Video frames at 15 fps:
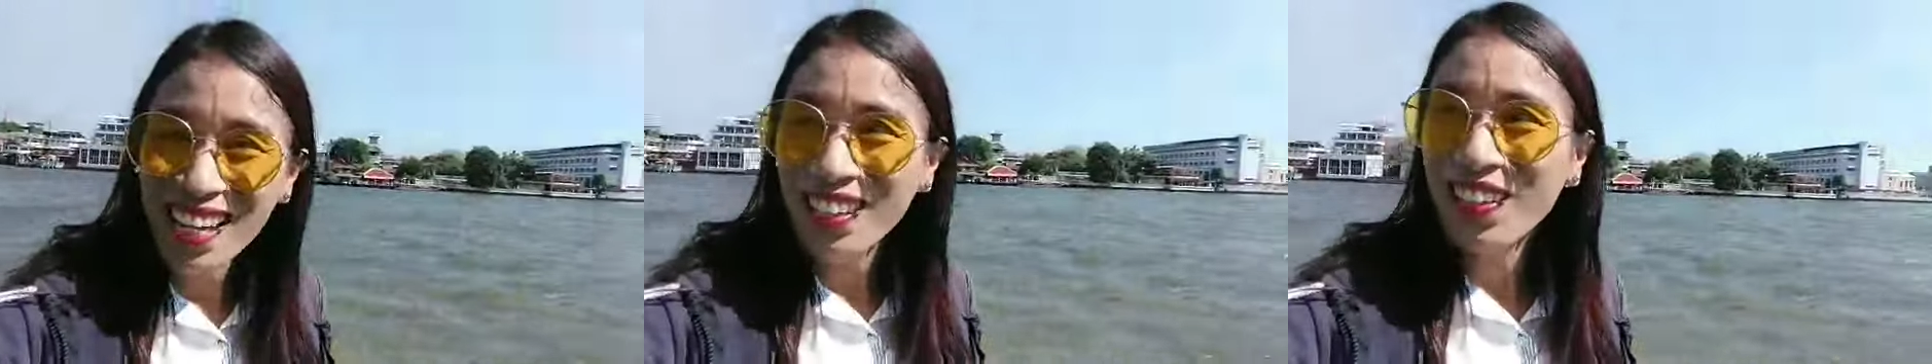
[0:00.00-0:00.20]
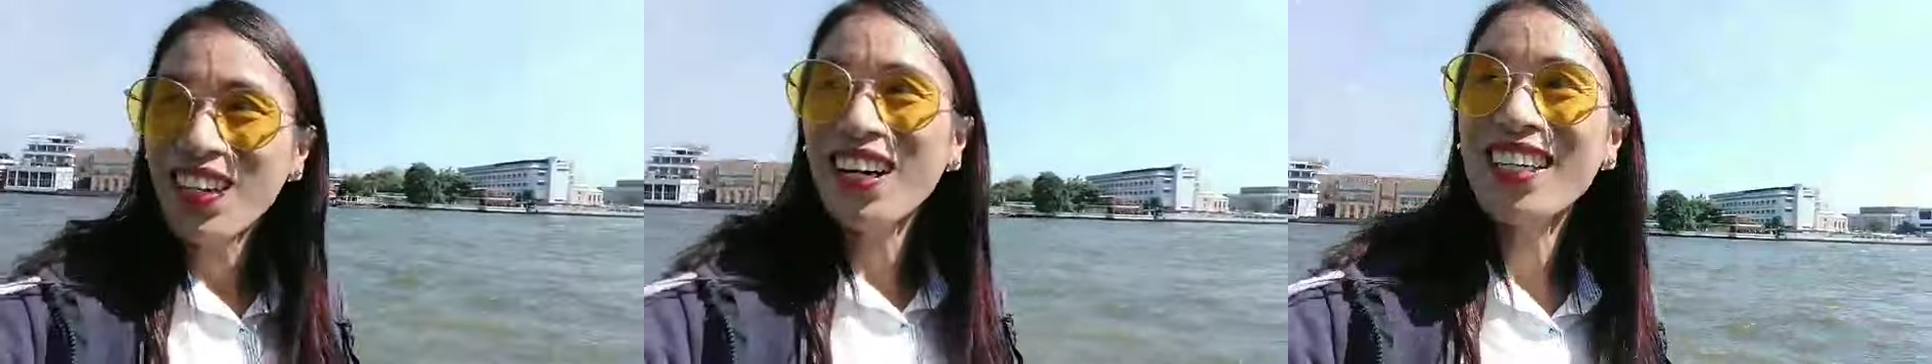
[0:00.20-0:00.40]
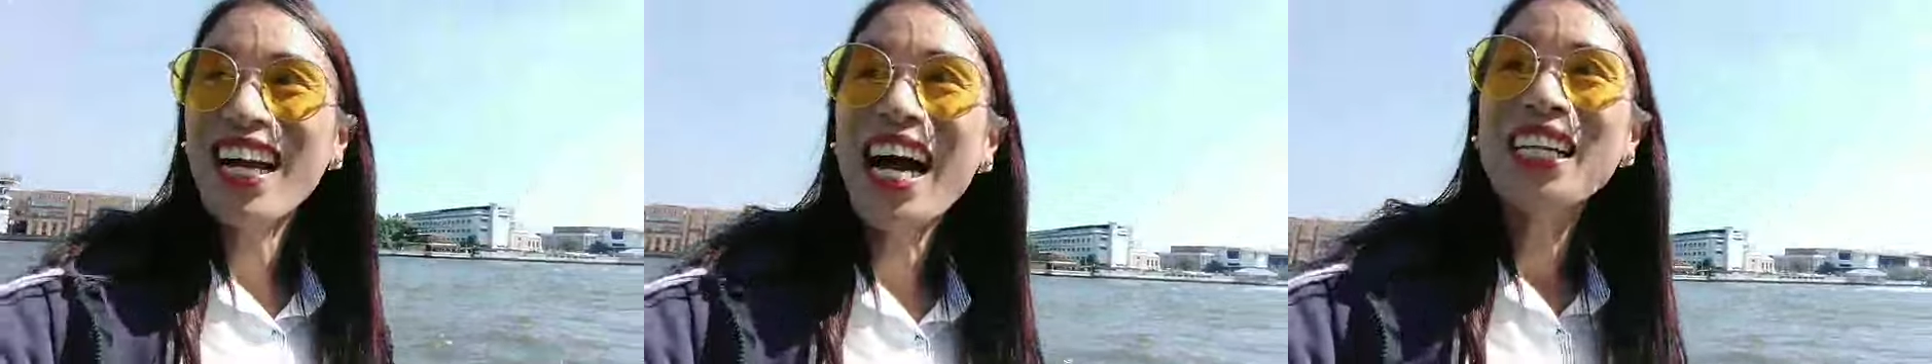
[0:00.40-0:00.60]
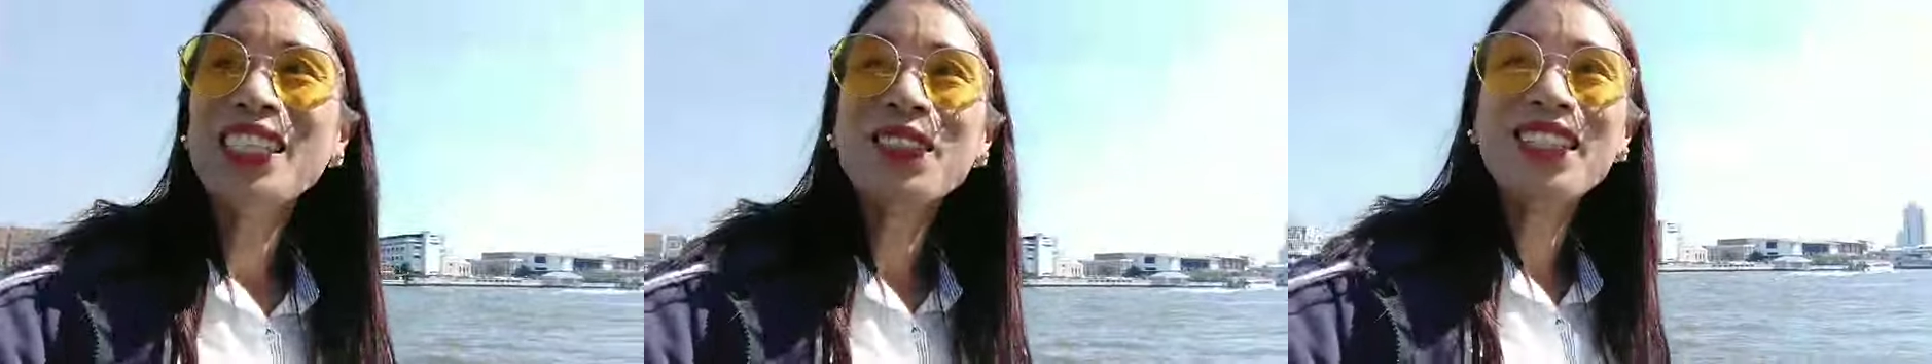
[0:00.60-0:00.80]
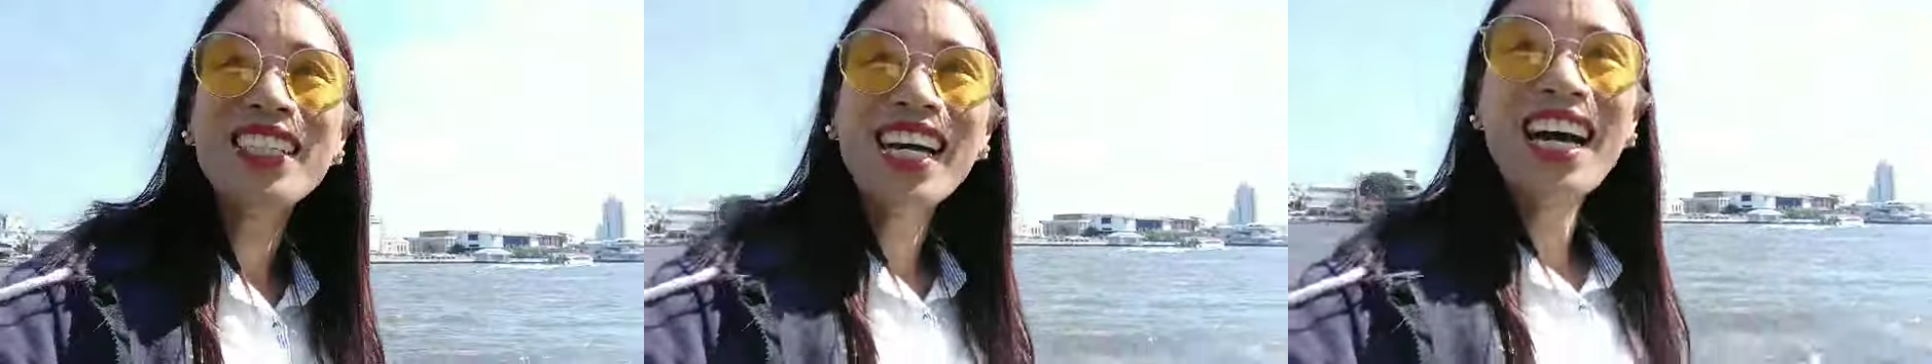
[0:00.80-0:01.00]
ทุกคนคะ
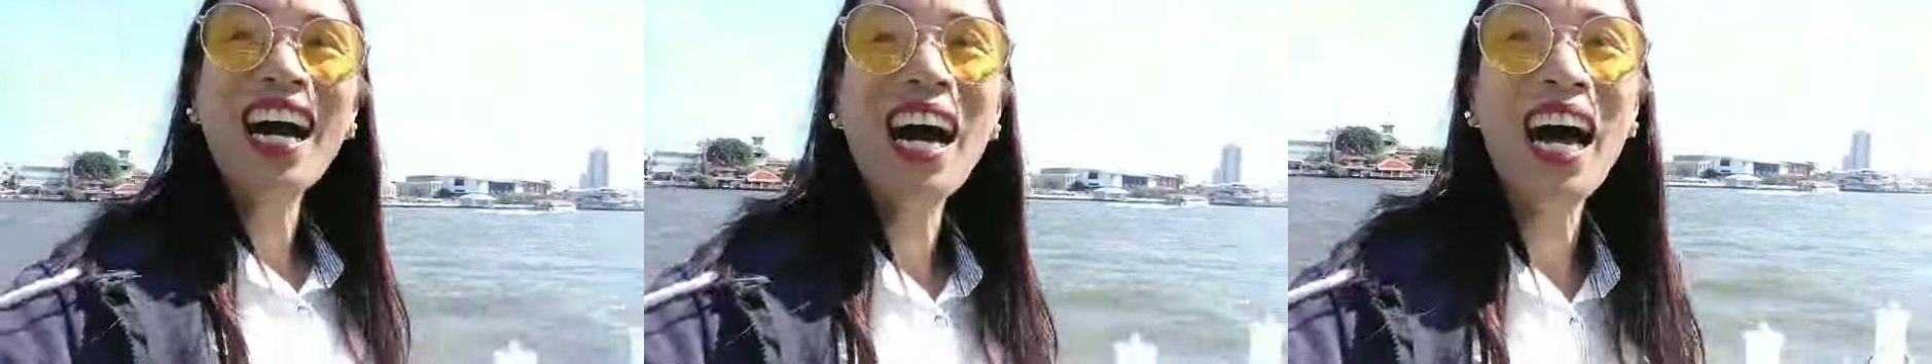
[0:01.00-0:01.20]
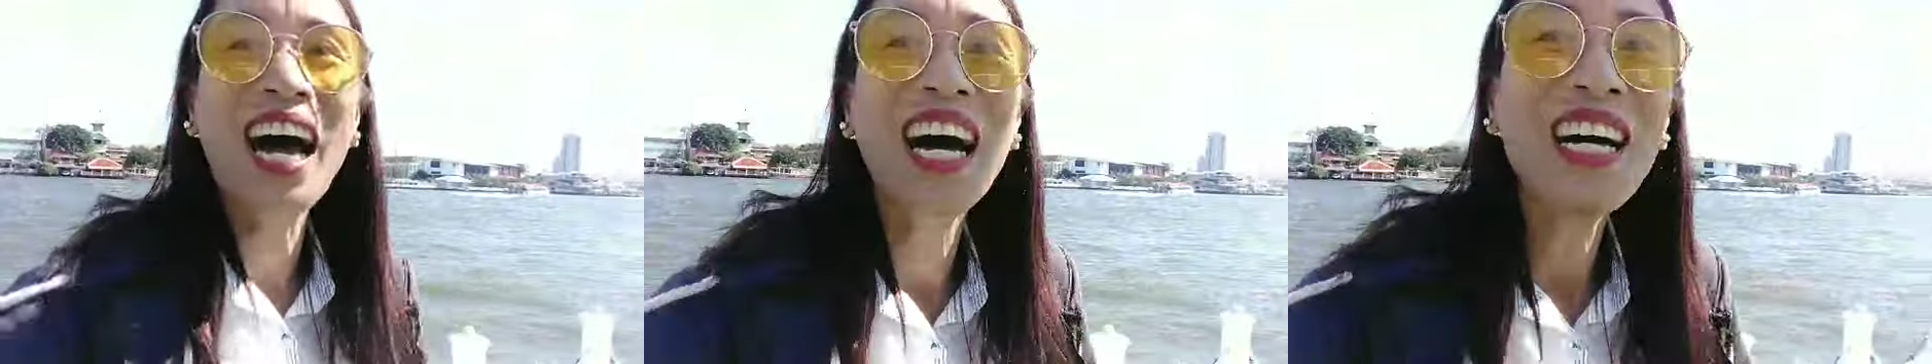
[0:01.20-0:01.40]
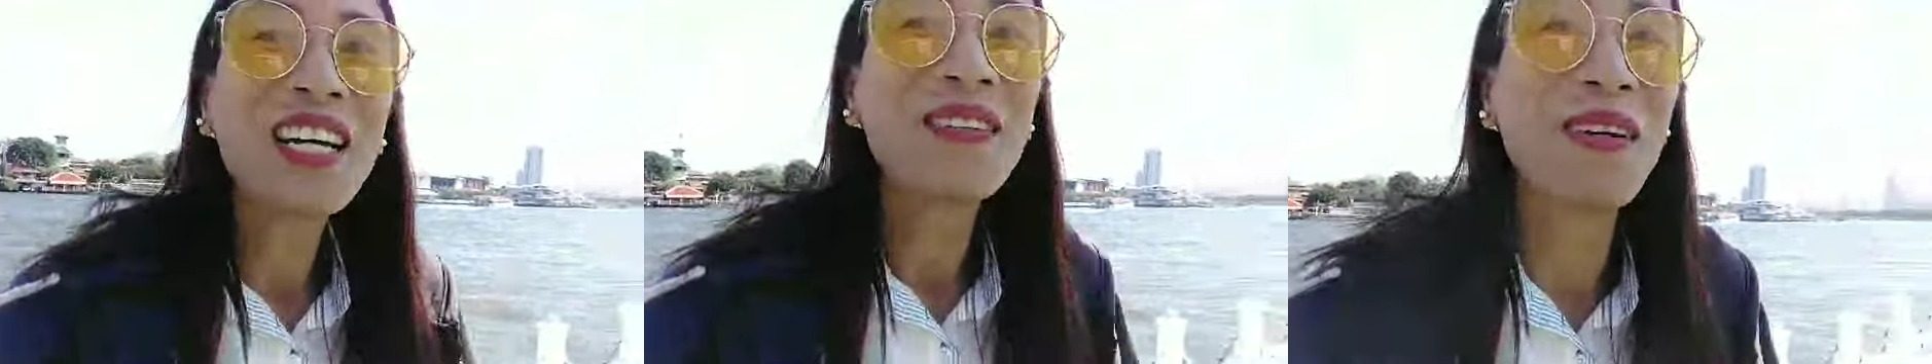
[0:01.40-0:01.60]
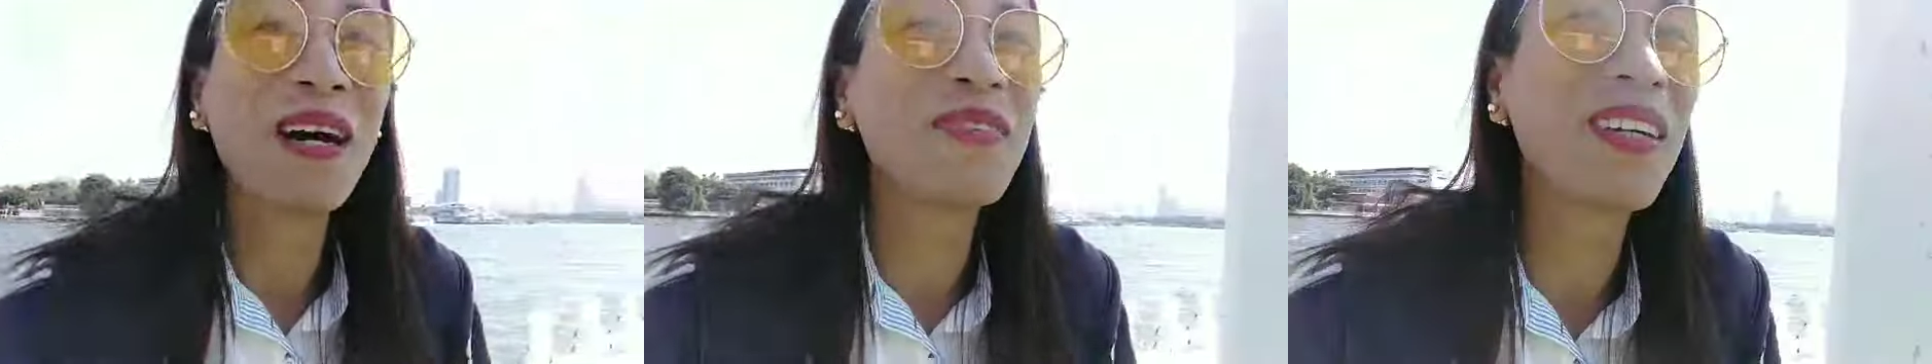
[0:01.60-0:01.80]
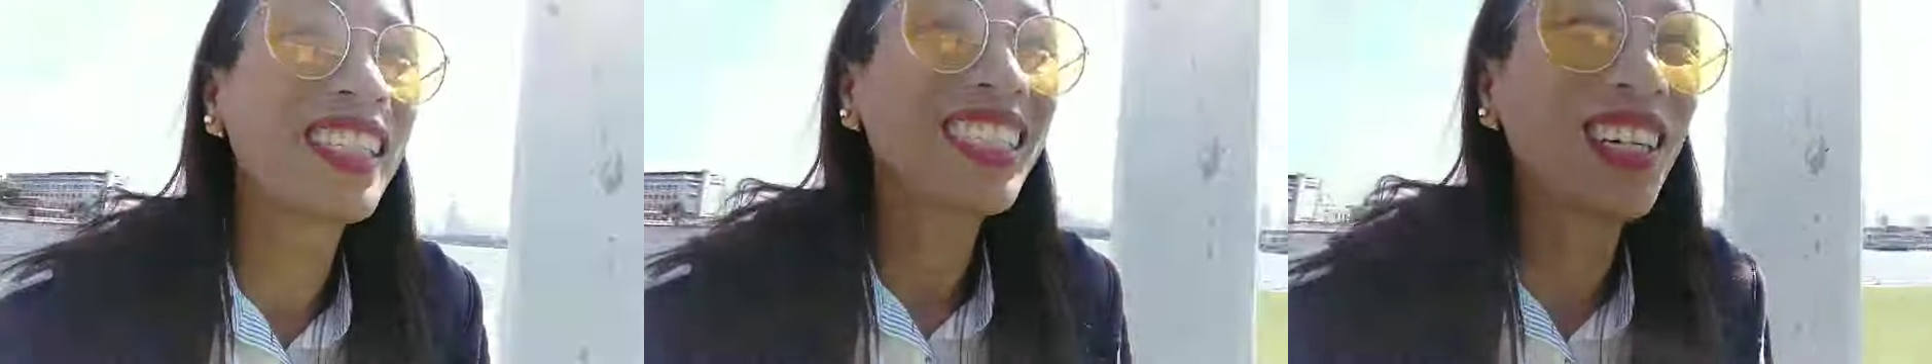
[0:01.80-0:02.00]
จุดเนี้ยค่ะมัน
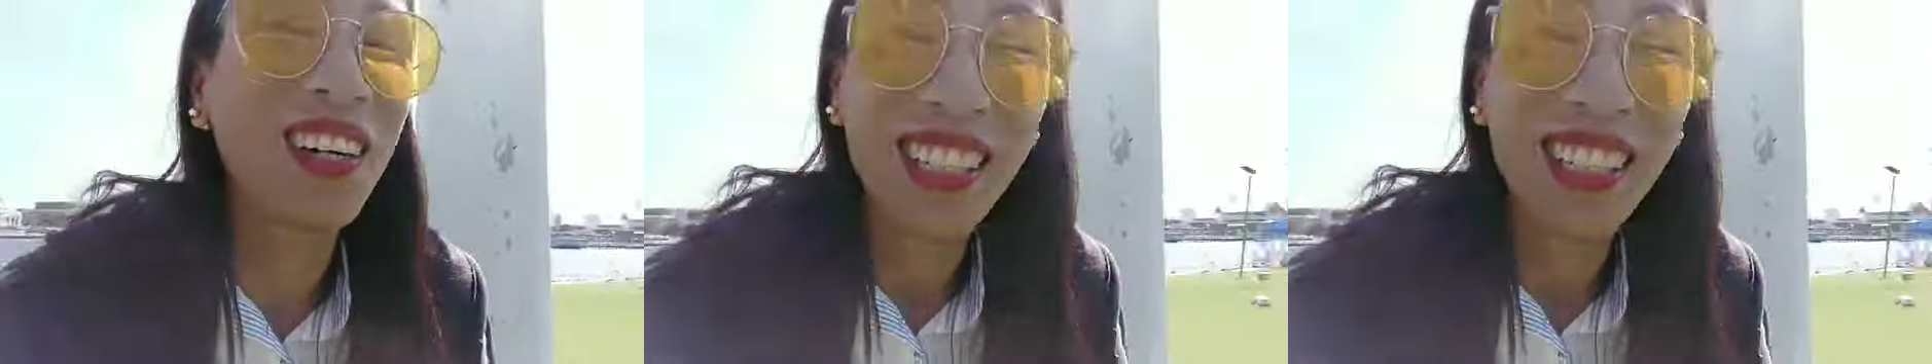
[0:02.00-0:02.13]
เป็น